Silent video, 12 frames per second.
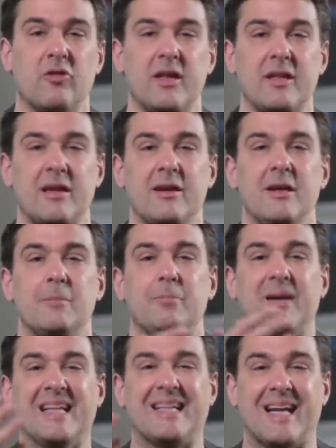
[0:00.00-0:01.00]
seine
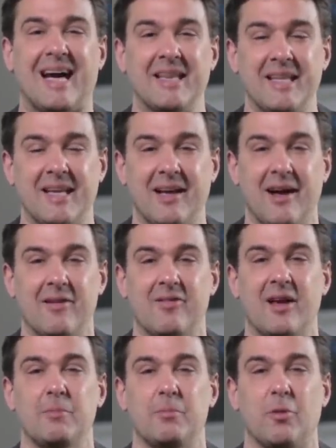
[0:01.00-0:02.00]
Britannica,
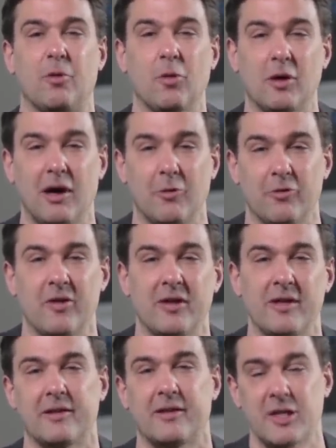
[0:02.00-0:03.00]
sein Brockhaus
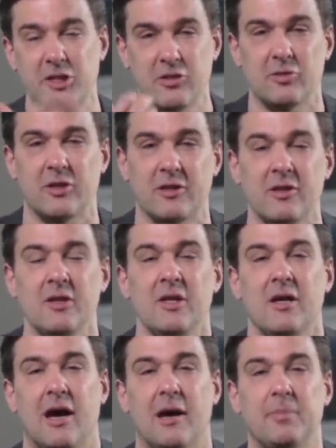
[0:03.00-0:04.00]
in der Tasche und dann
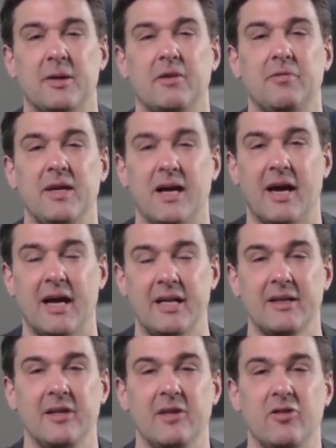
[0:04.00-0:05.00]
habe ich via
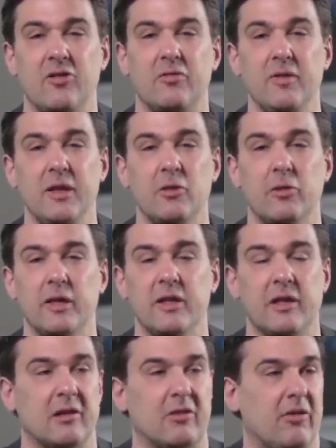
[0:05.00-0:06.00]
Handy dieses Video
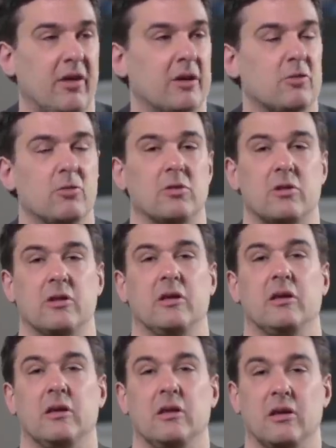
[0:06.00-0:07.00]
ihnen gezeigt und
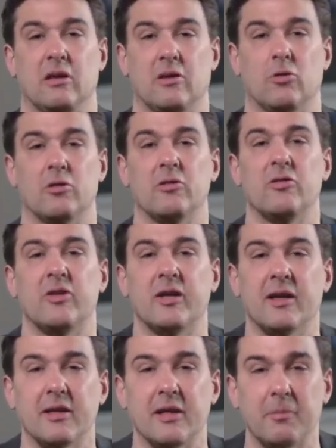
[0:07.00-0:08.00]
die konnten sich
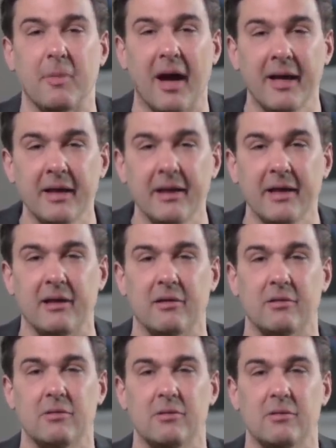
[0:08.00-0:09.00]
gar nicht mehr einkriegen.
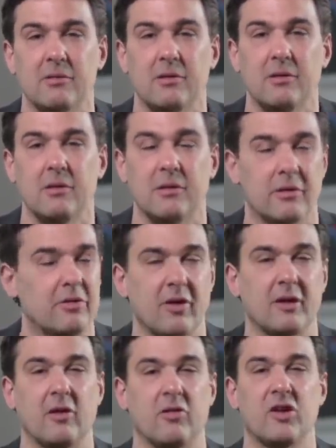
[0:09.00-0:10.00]
Ich
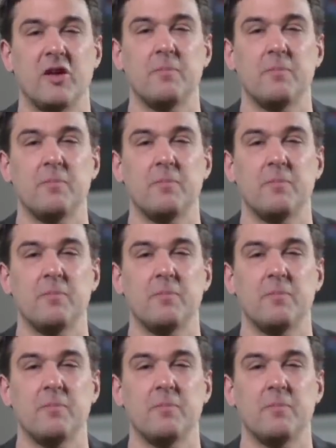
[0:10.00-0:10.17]
sage, das